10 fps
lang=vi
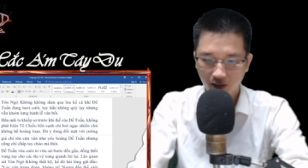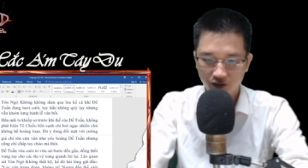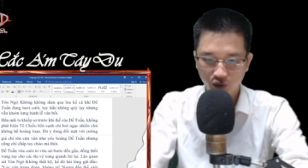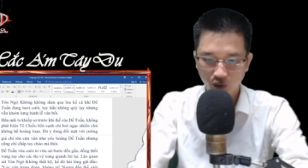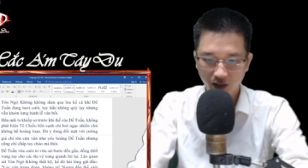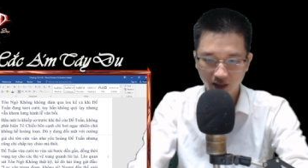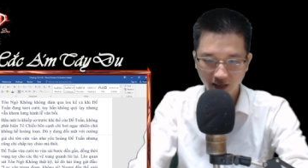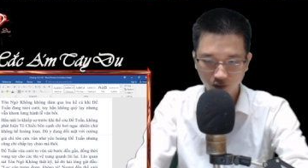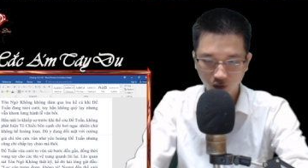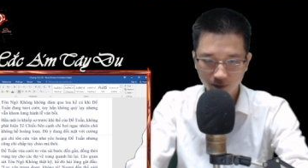Dù y
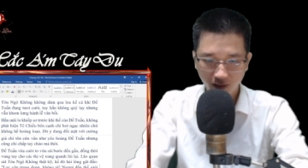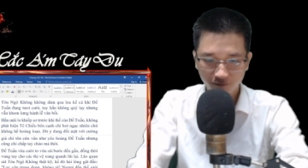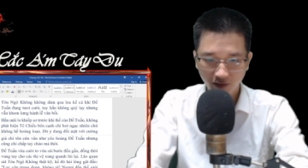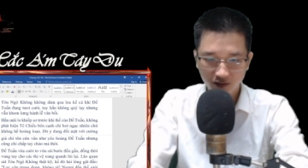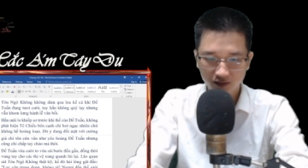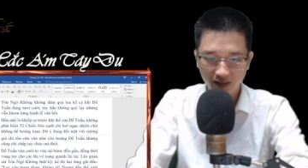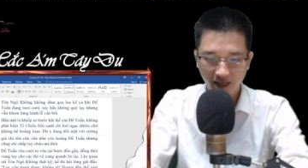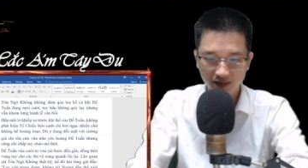đang đối mặt với cường giả